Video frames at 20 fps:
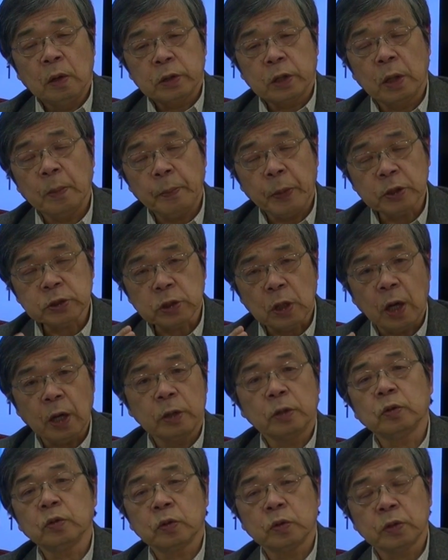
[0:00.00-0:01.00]
原発
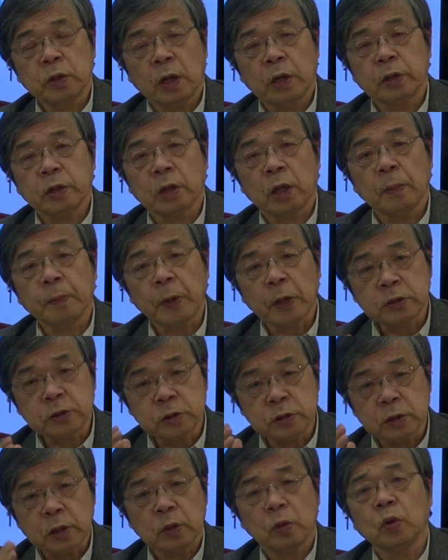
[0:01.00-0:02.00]
廃炉法なり原
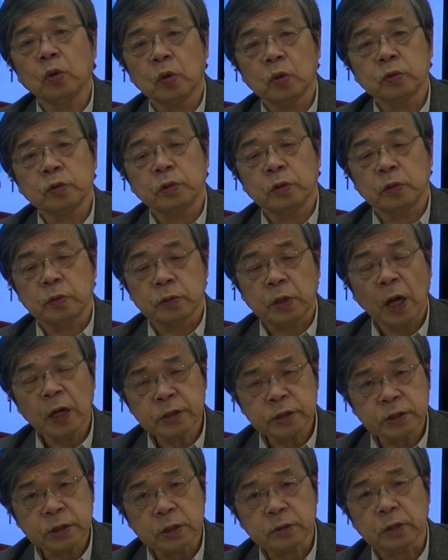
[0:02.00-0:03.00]
発ゼロ法っていうのを
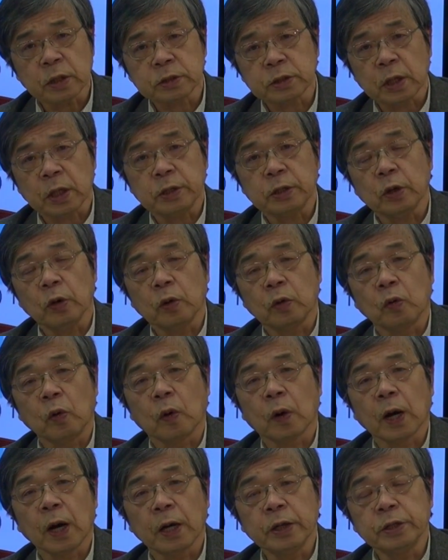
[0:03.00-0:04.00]
出してくださいよ、
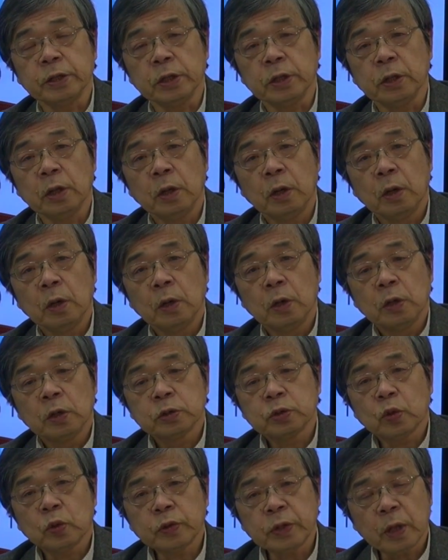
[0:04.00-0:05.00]
国会に。
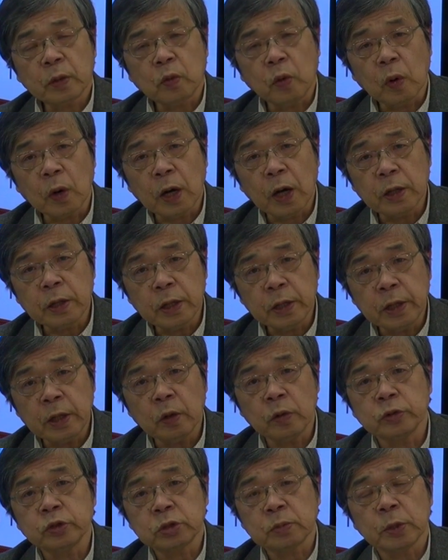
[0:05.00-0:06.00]
そこで国会で議
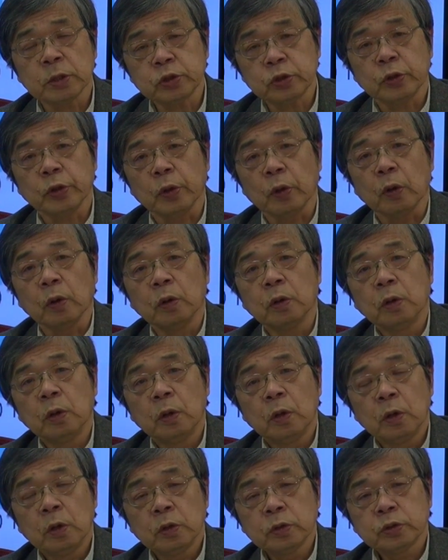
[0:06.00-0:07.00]
論しましょうよ。
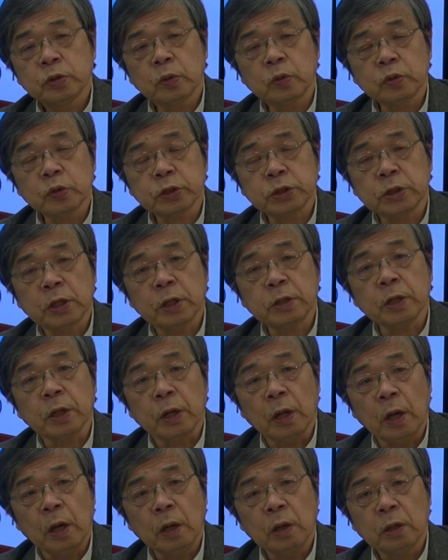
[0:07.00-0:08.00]
そういうことしないで
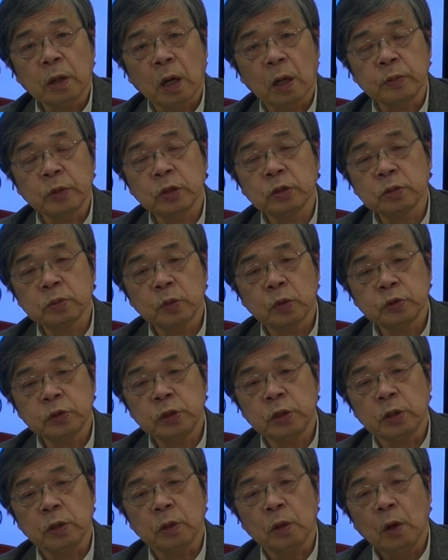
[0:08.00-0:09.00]
ね、やみくも
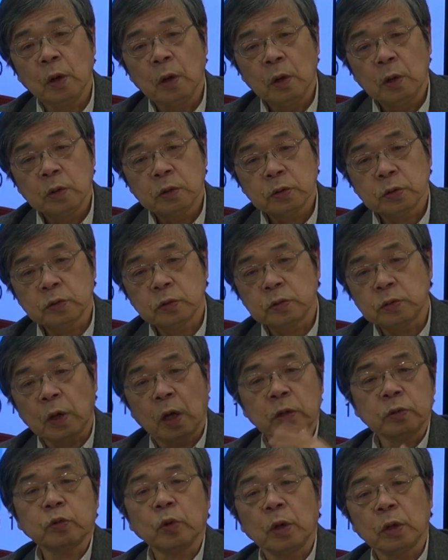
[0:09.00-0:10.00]
に
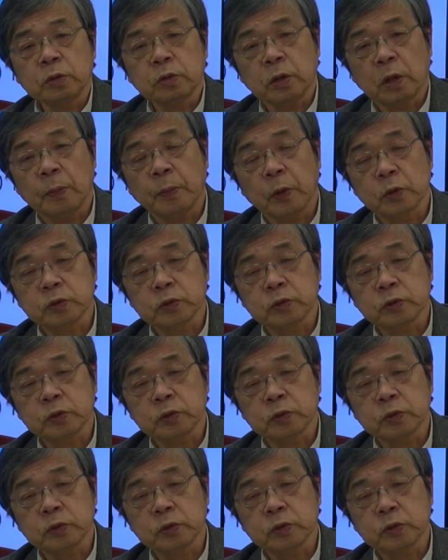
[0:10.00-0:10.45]
なんとなく原